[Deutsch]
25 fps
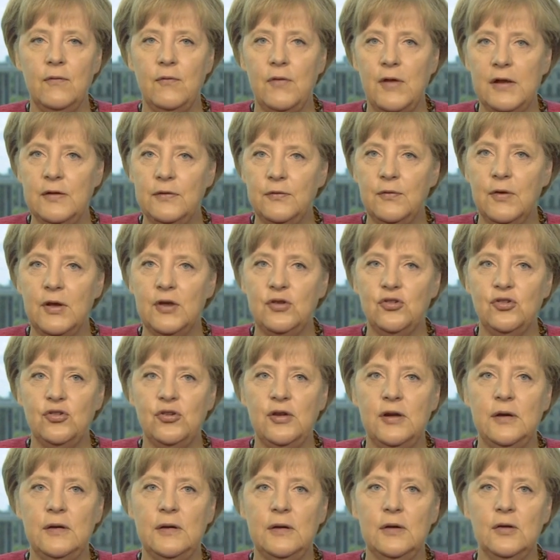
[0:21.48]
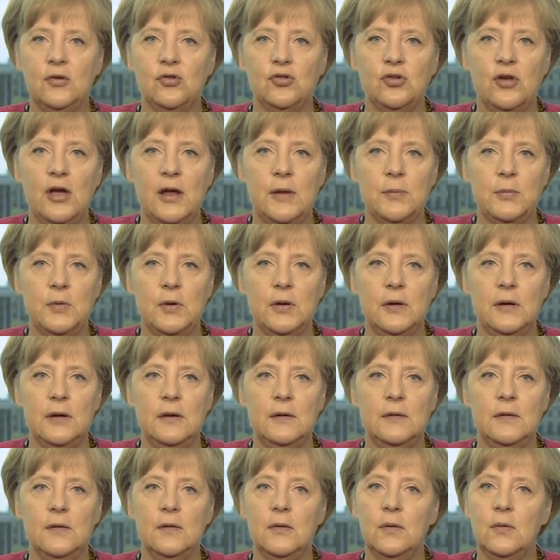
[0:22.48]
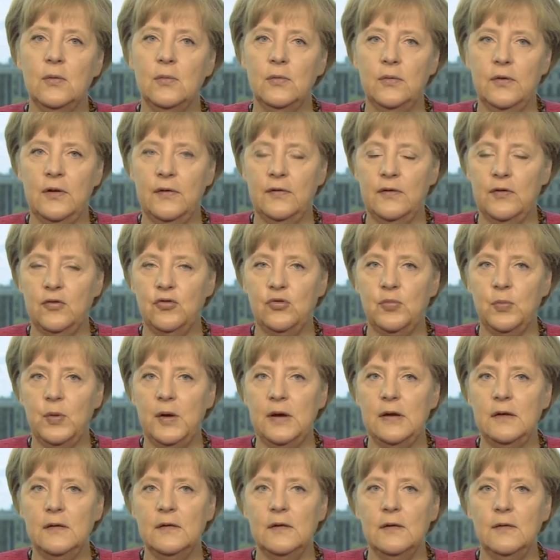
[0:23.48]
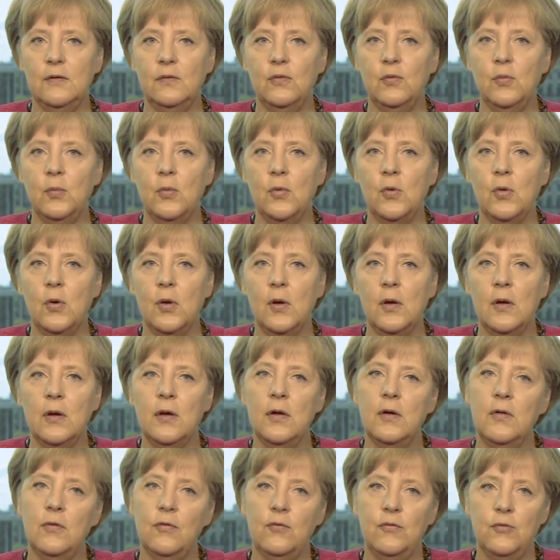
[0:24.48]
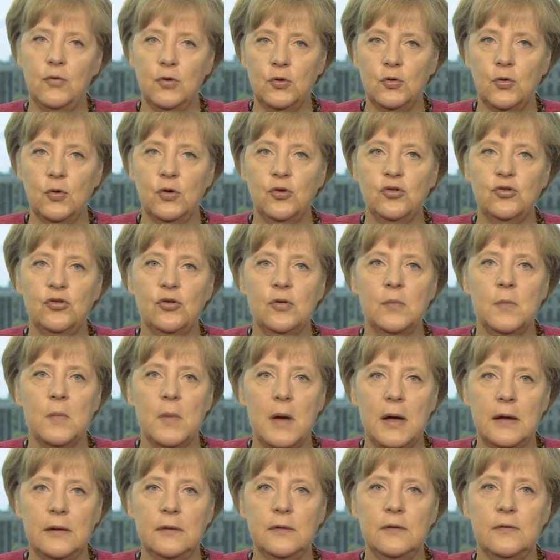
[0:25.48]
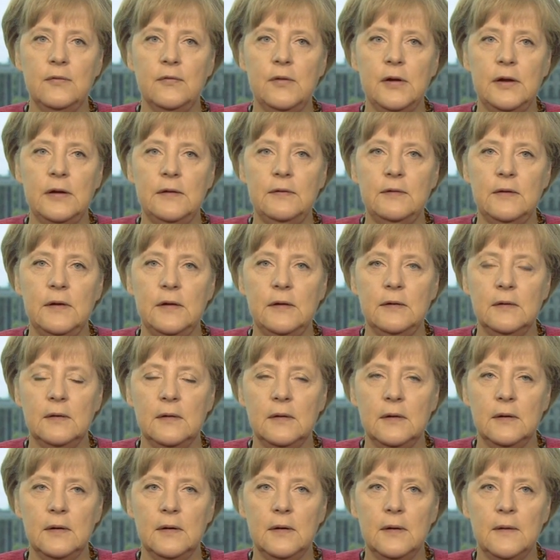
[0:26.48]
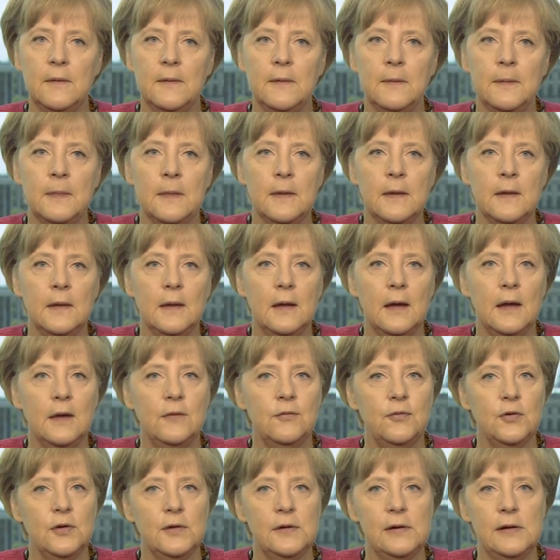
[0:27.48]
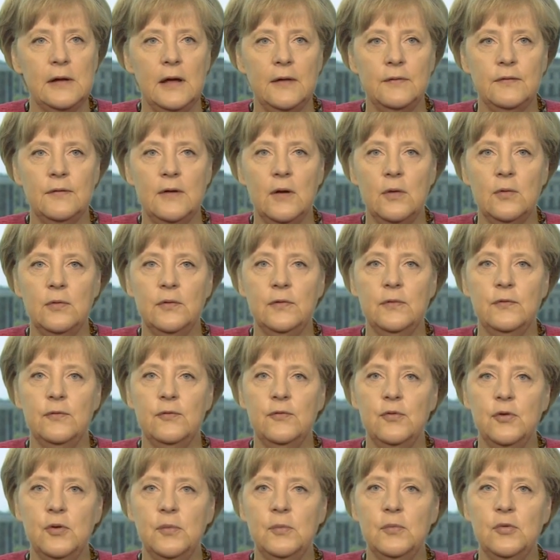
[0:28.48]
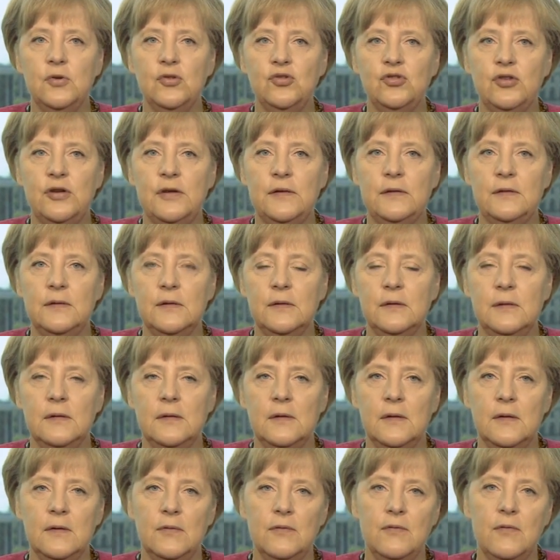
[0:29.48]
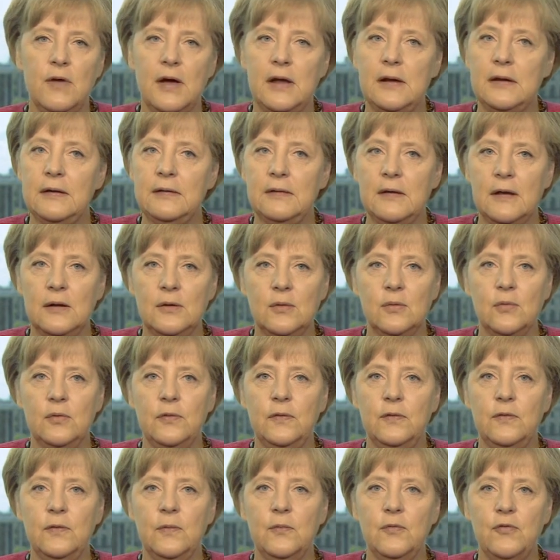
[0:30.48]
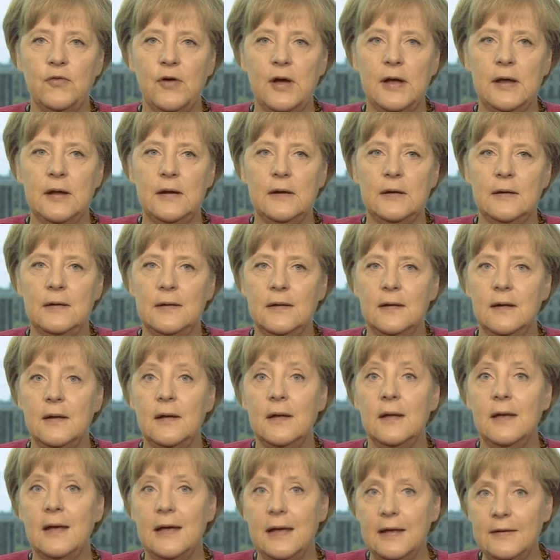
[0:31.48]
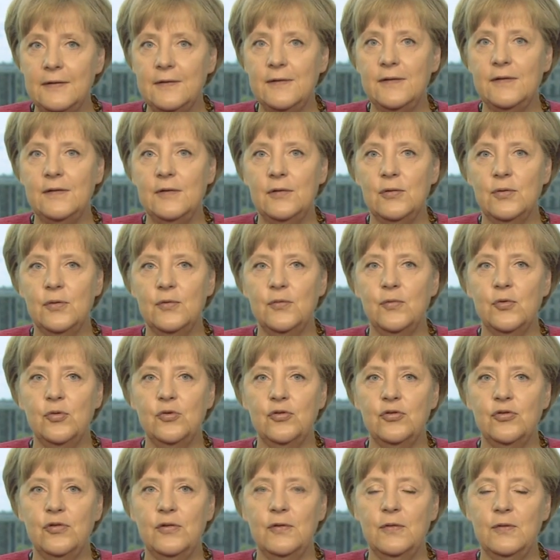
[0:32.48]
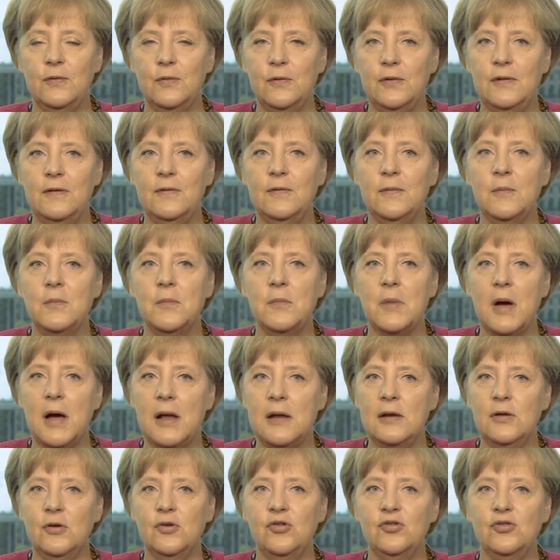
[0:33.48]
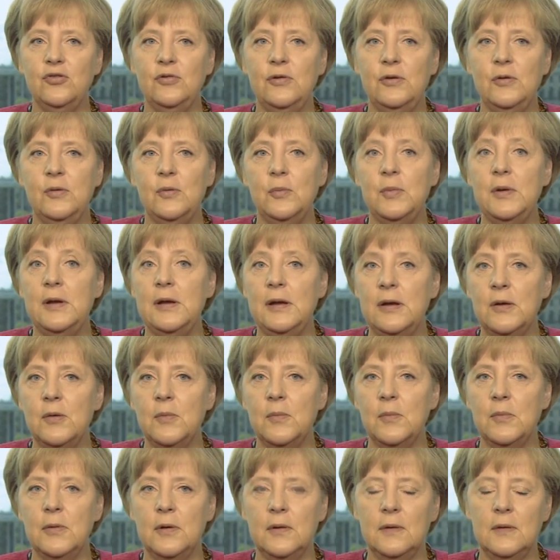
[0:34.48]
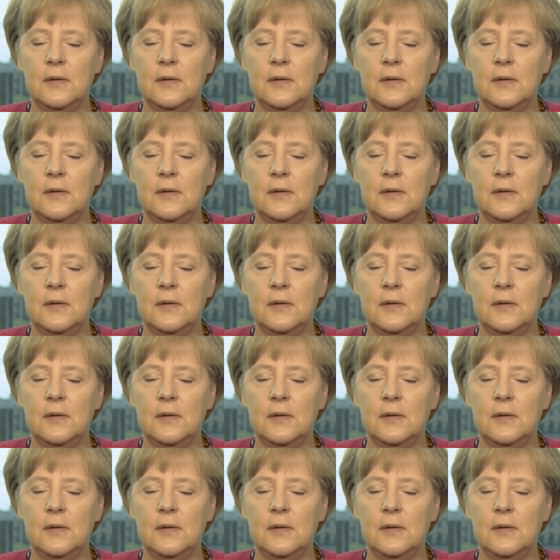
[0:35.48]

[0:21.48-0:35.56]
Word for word: Weltweit stehen ihre Schreibgeräte und das entsprechende Zubehör für deutsche Markenqualität ein Vierteljahrtausend Firmengeschichte, wahrlich ein Grund zum Feiern. Herzlichen Glückwunsch zu diesem malerischen Jubiläum.